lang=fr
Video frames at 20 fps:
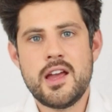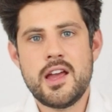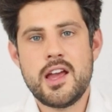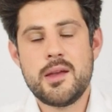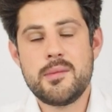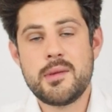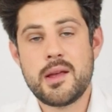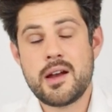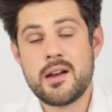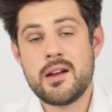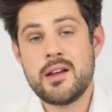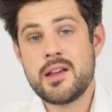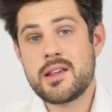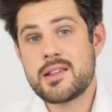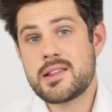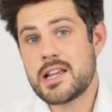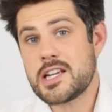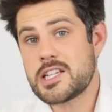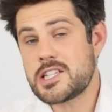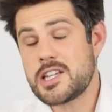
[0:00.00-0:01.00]
eh bien,
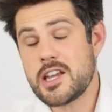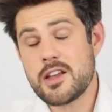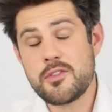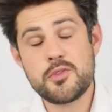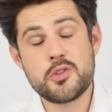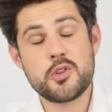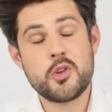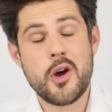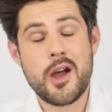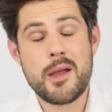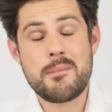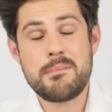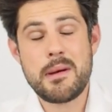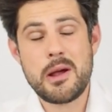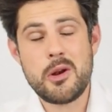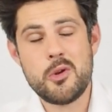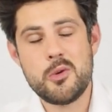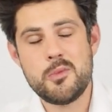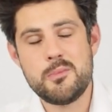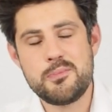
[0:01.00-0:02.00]
sachez que vous n'aurez pas
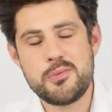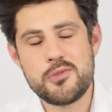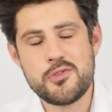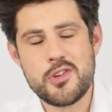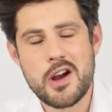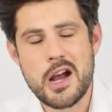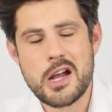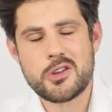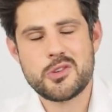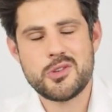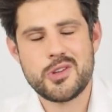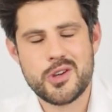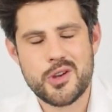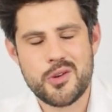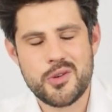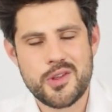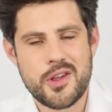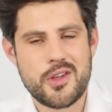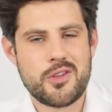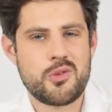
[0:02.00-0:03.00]
le pouvoir de
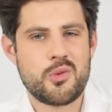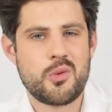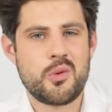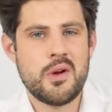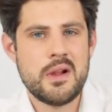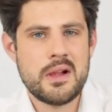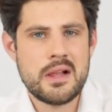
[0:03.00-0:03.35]
négociation